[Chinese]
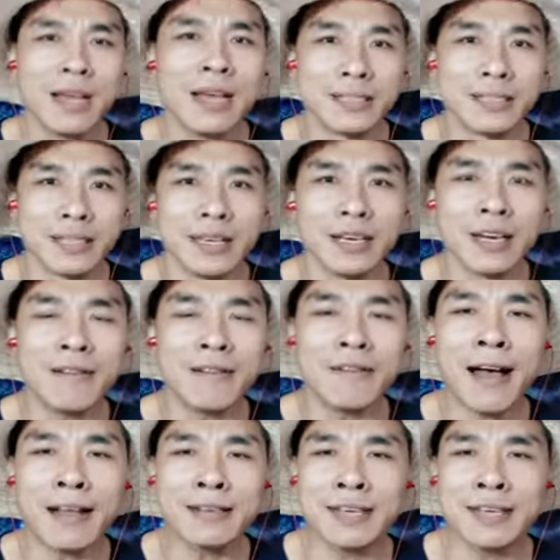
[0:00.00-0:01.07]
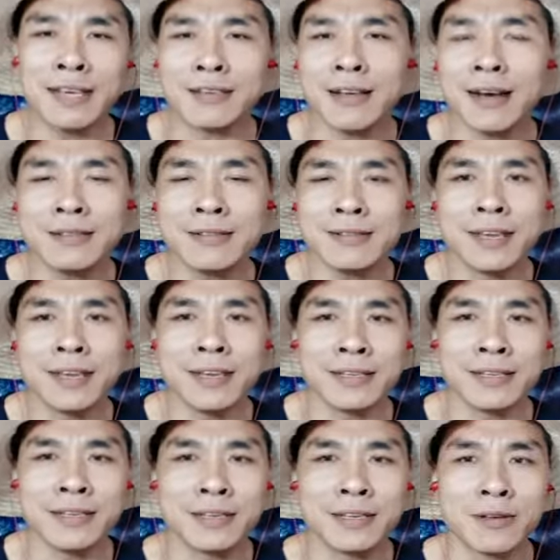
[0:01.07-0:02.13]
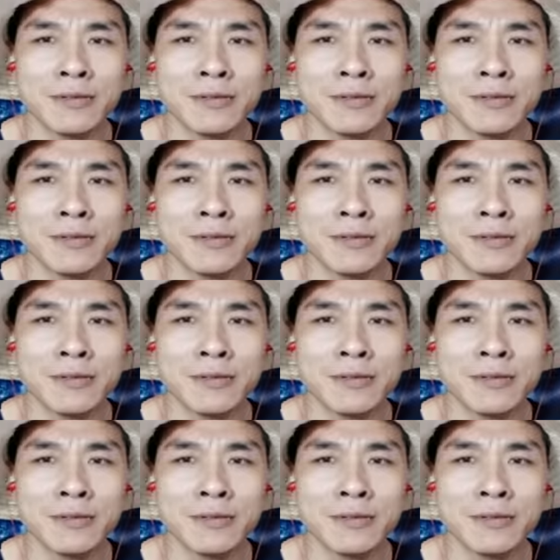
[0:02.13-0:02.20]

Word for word: 几根番茄长的稀松，